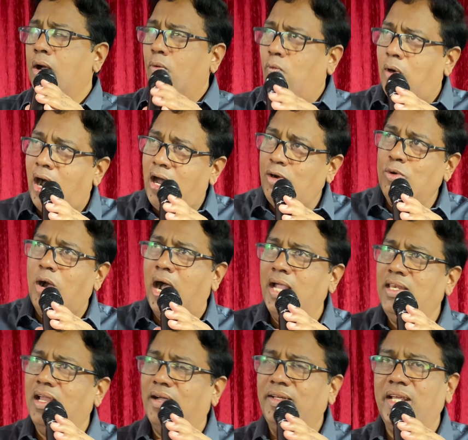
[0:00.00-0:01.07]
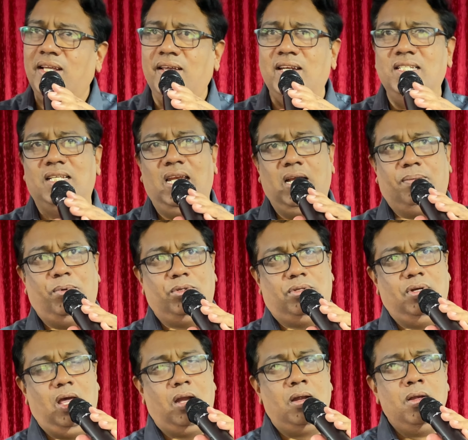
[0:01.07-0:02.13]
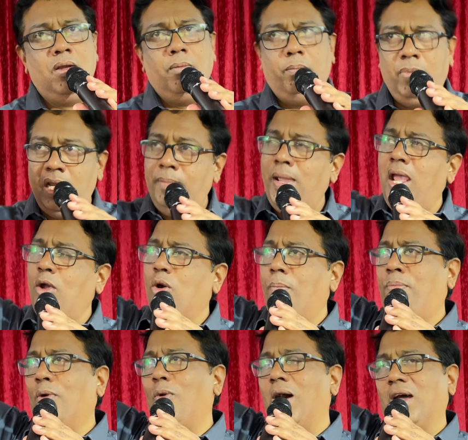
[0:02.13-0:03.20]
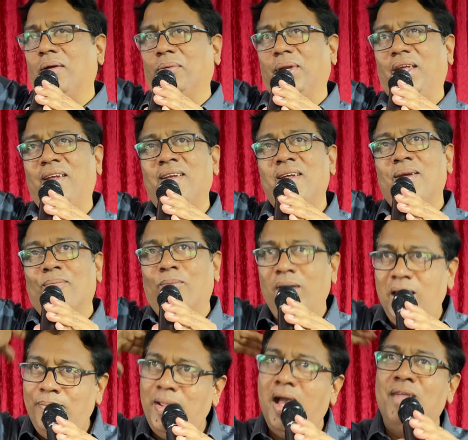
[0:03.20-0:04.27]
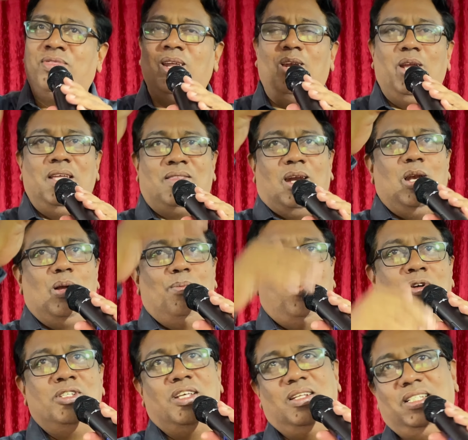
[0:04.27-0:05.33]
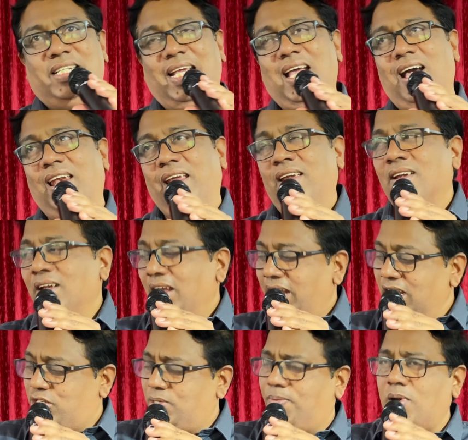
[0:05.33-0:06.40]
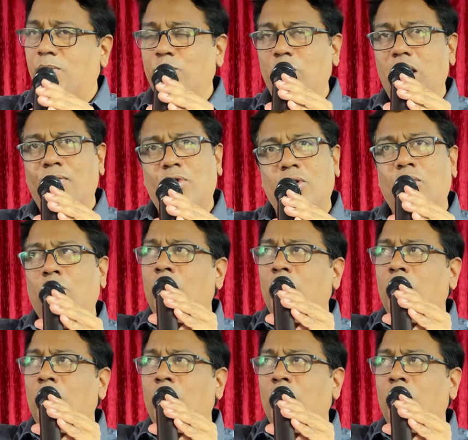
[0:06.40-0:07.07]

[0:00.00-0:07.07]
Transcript: వారు ఆయన్ని అంగీకరించలేకపోతున్నారు మేమే గొప్పవారం అని మేమే ఇతరులు ఇతరులకు భోజనం చేయాలి యేసు ప్రభు ఎవరో